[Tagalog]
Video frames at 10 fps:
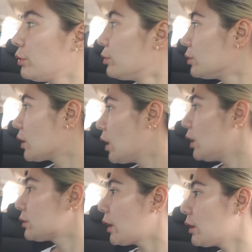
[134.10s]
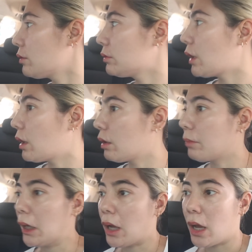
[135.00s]
yun, nag-aantay ako ng
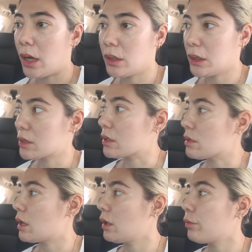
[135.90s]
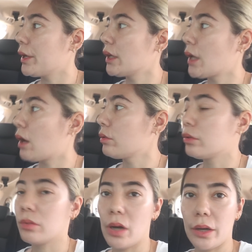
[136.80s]
may aalis kasi kinawayan na ako
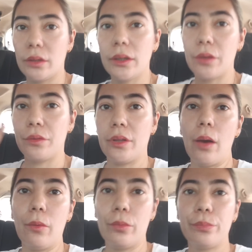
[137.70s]
ng guard. Ganun daw.